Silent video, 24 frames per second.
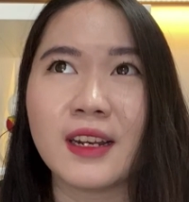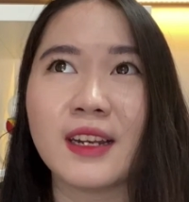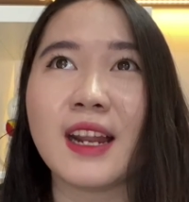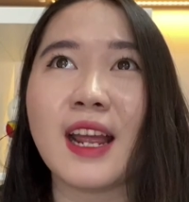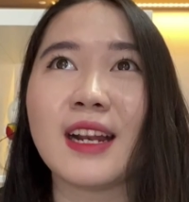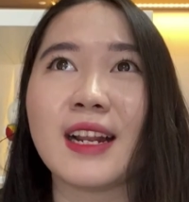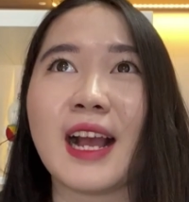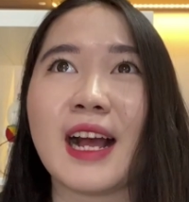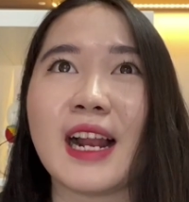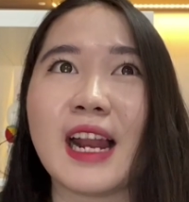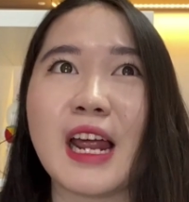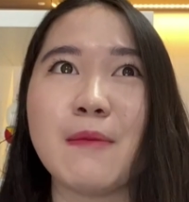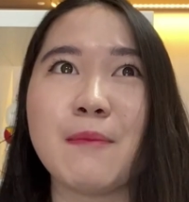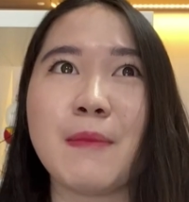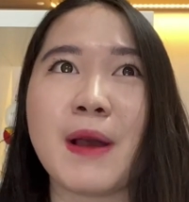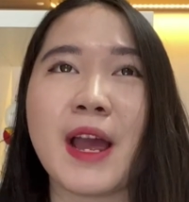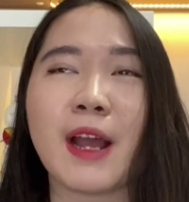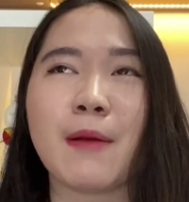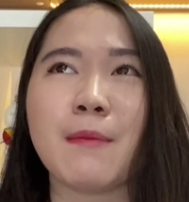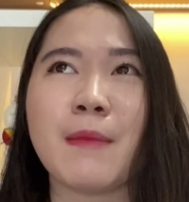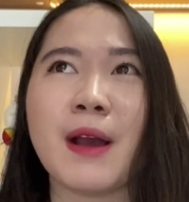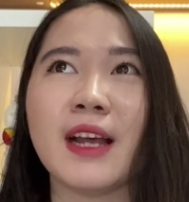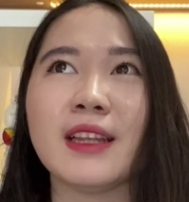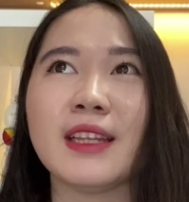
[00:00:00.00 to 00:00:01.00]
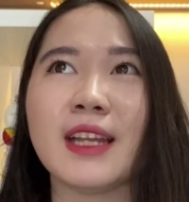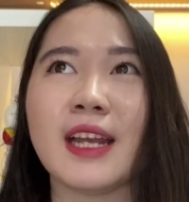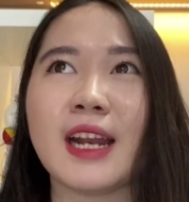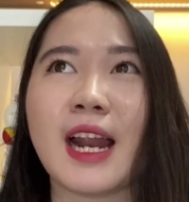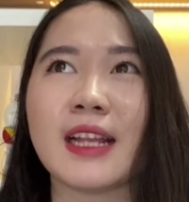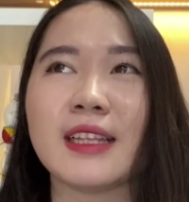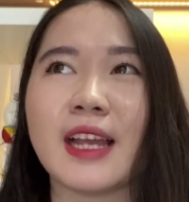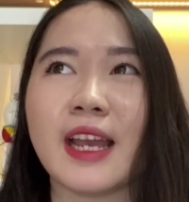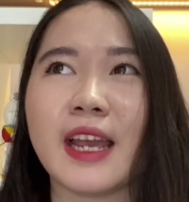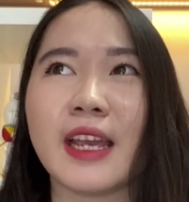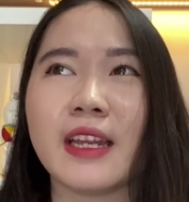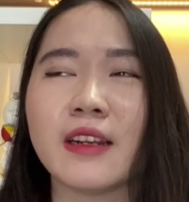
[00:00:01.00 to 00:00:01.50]
Dan kalian banyak banget yang
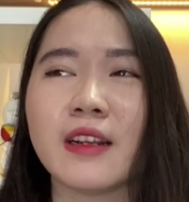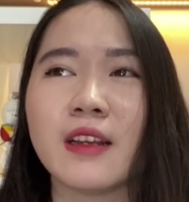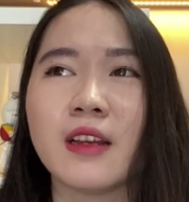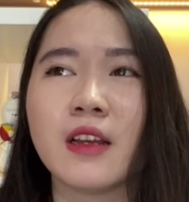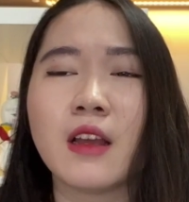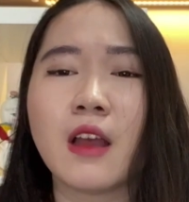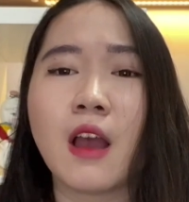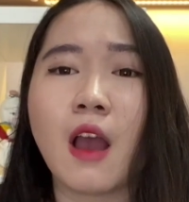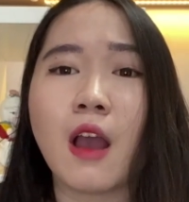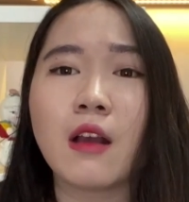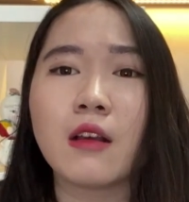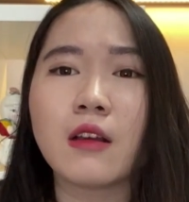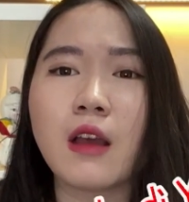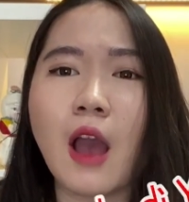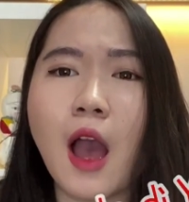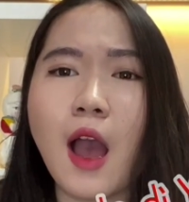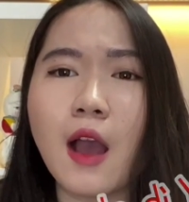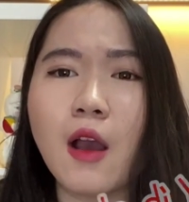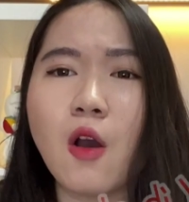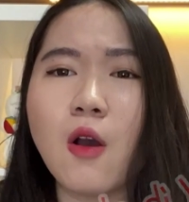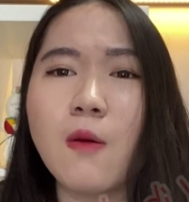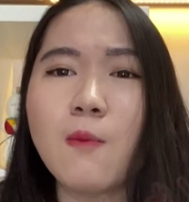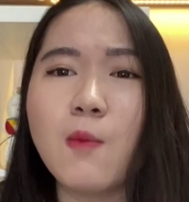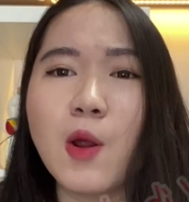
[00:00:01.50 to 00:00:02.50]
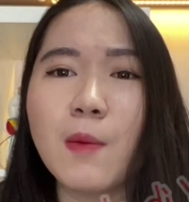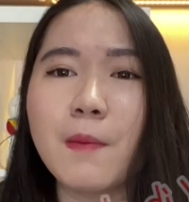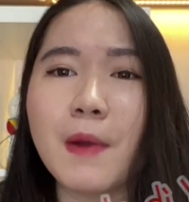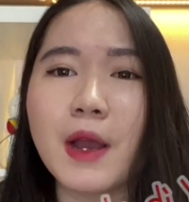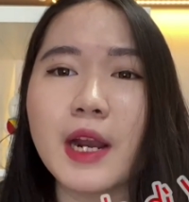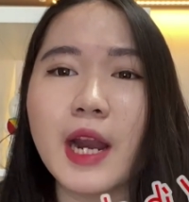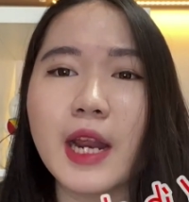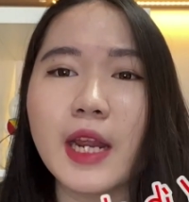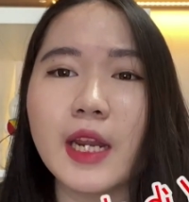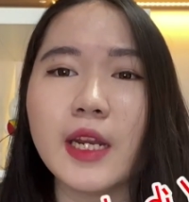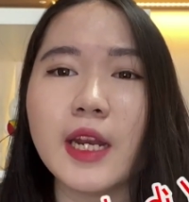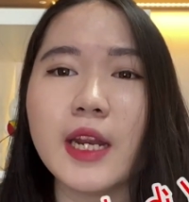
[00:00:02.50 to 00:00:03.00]
nanyain, "Kak, kok belum
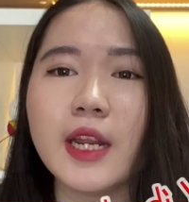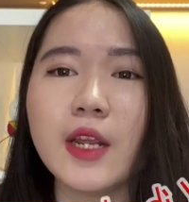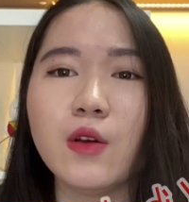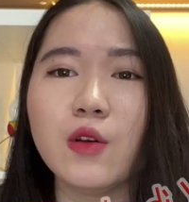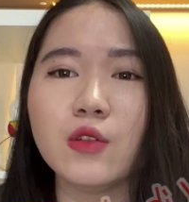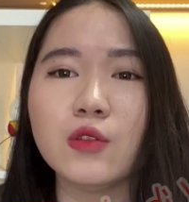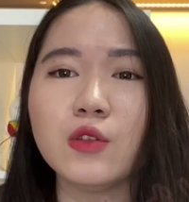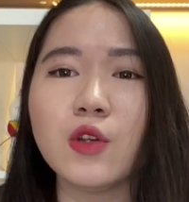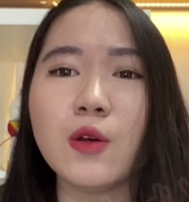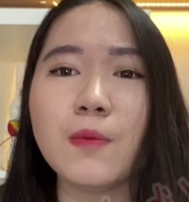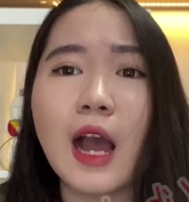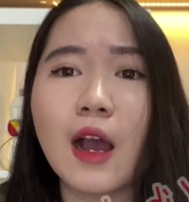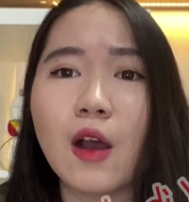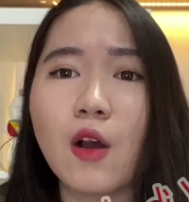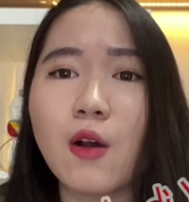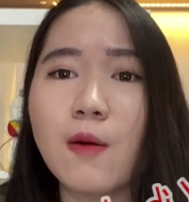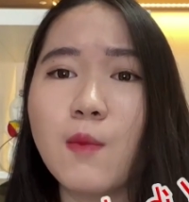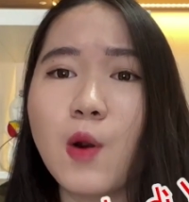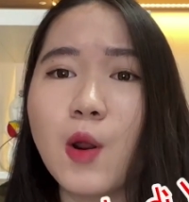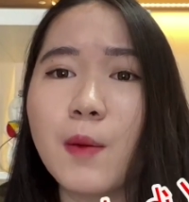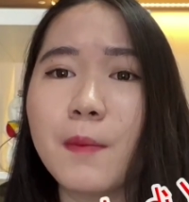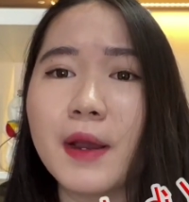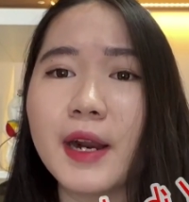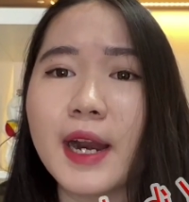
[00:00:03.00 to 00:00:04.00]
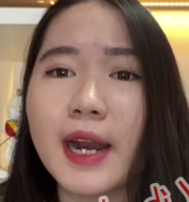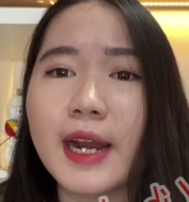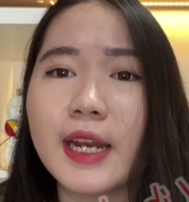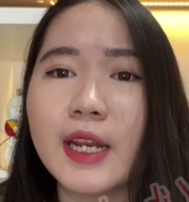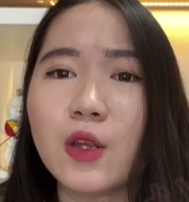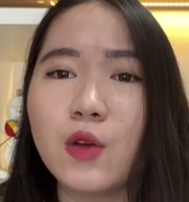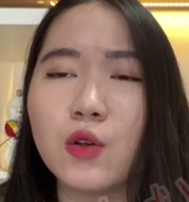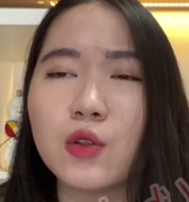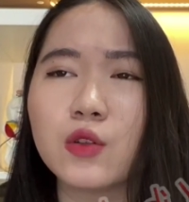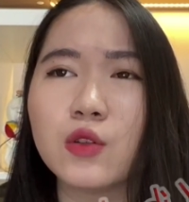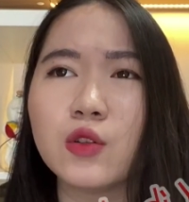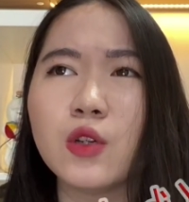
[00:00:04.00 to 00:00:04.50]
ada di YouTube? Kok belum ada di
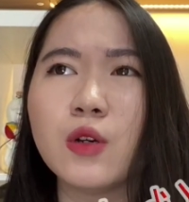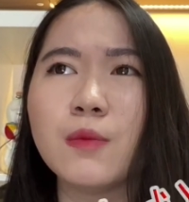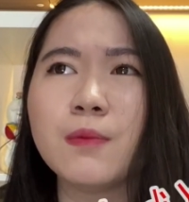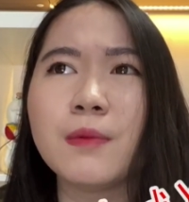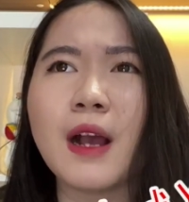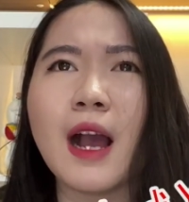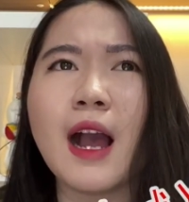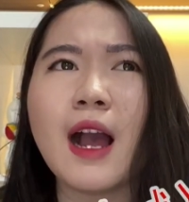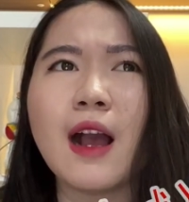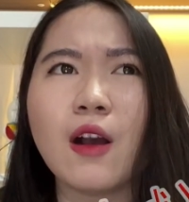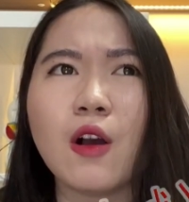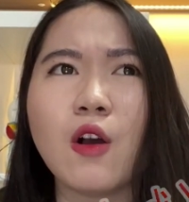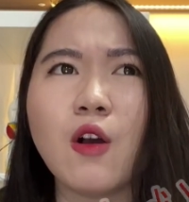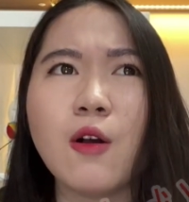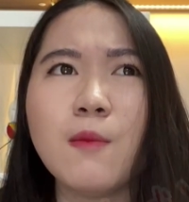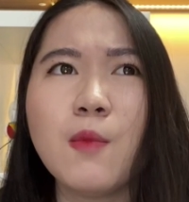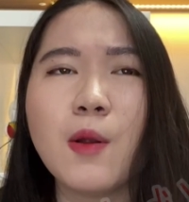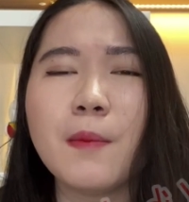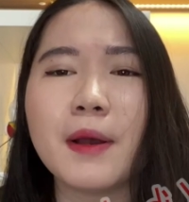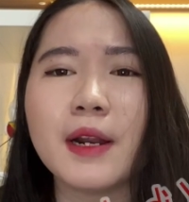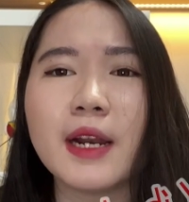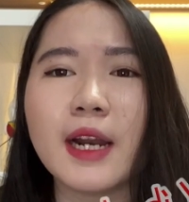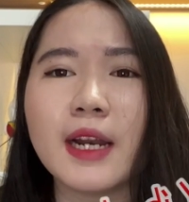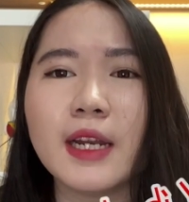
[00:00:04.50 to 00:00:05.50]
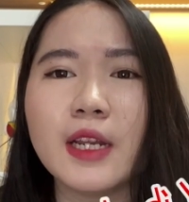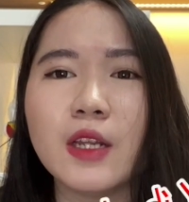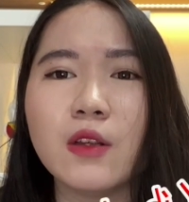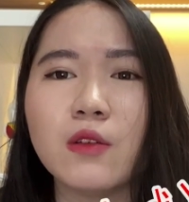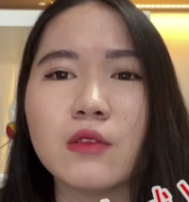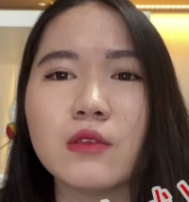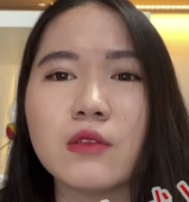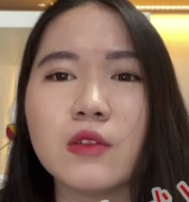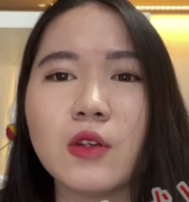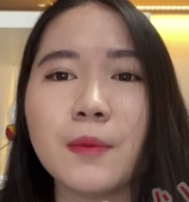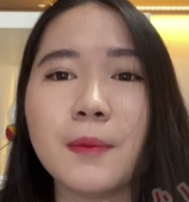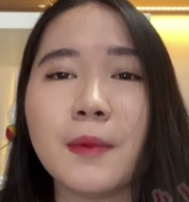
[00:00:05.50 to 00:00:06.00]
YouTube? Kak, kok belum ada di
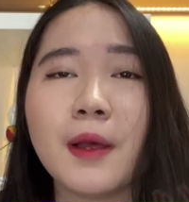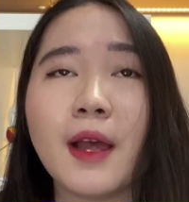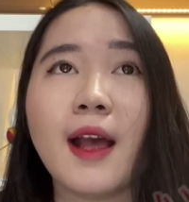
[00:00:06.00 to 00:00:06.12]
YouTube?"